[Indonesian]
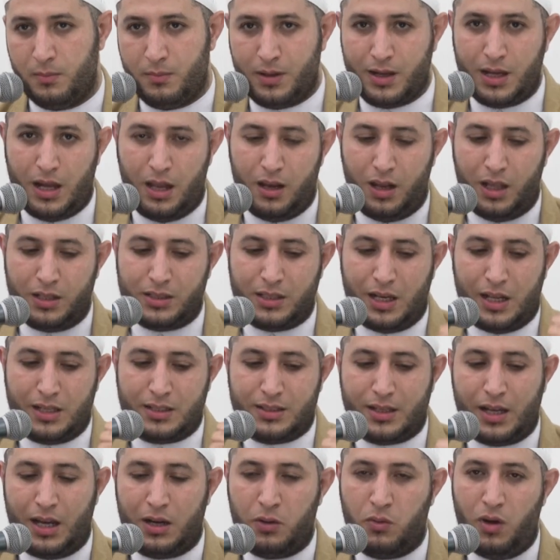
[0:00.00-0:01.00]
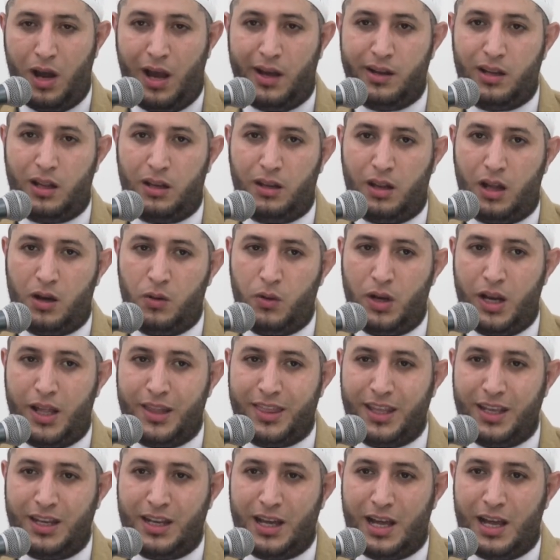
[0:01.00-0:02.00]
Maka Allah jelaskan, wa'adallahu
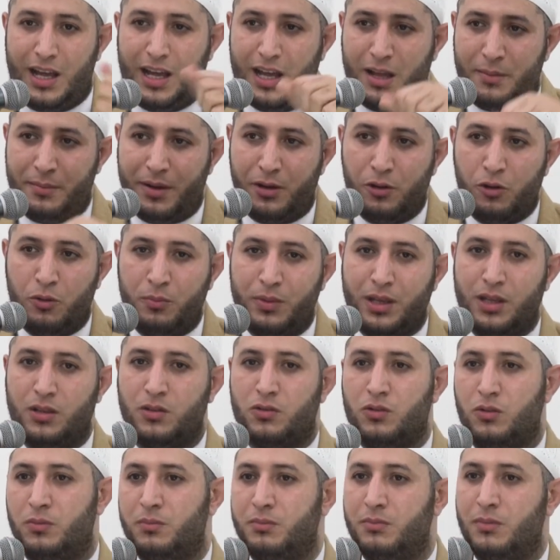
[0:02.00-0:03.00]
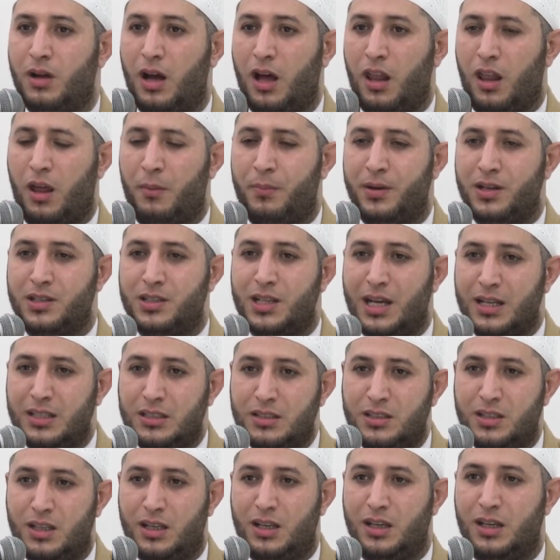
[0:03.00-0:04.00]
alladhina amanu minkum. Allah
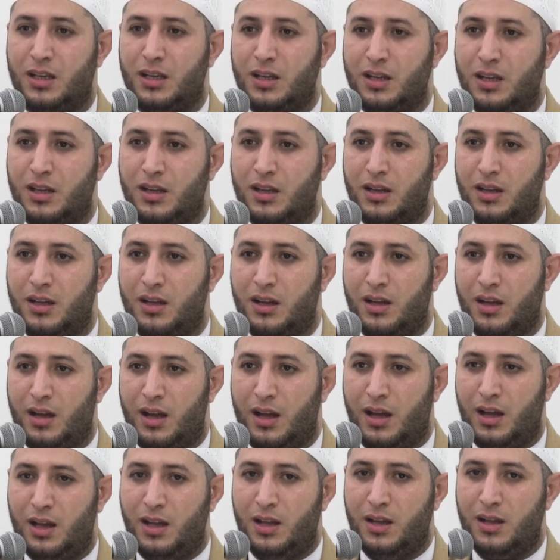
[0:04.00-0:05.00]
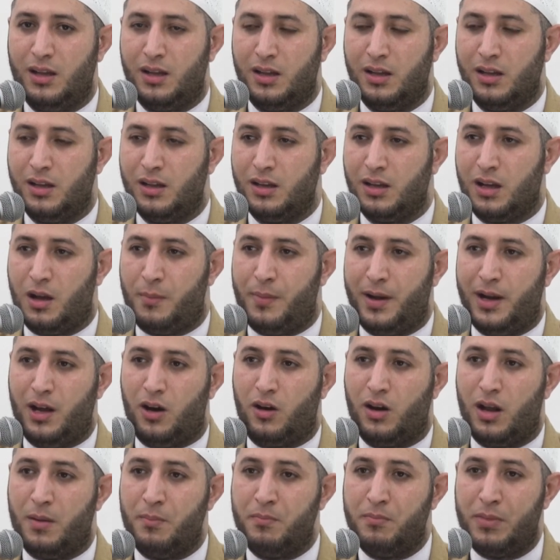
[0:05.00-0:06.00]
berjanji ha,
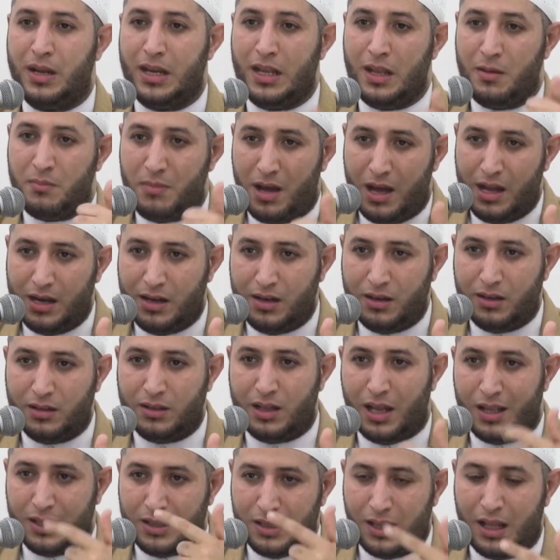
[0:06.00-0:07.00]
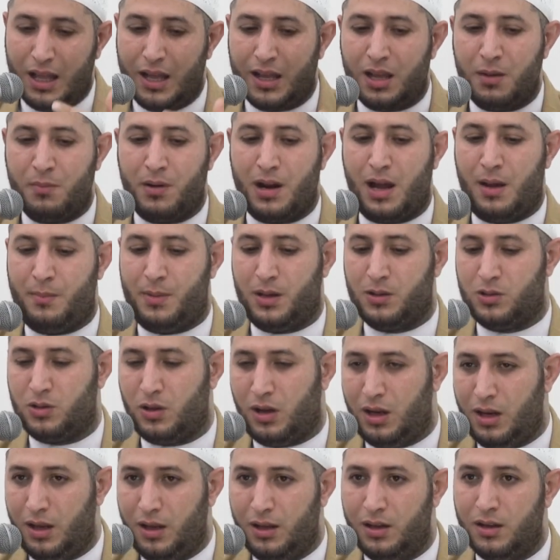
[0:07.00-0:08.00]
kepada orang beriman dan lagi beramal
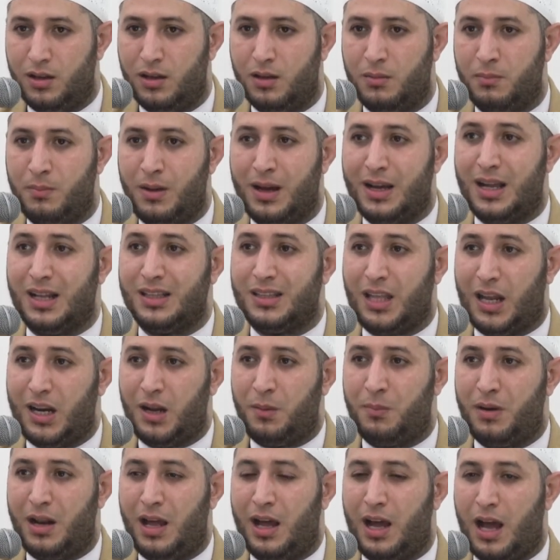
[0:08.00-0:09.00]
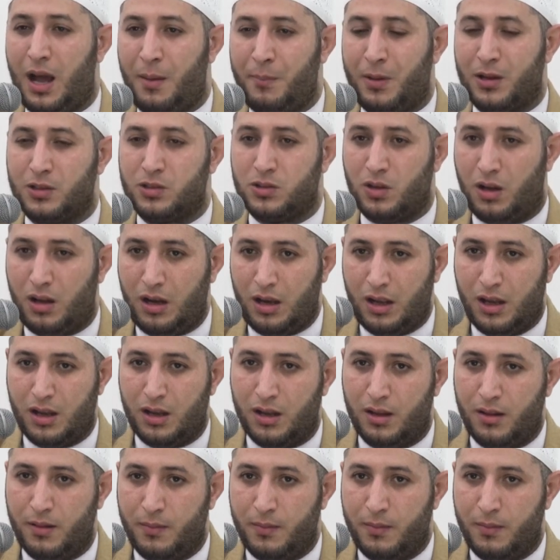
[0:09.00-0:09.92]
soleh. Maka tanamlah amal soleh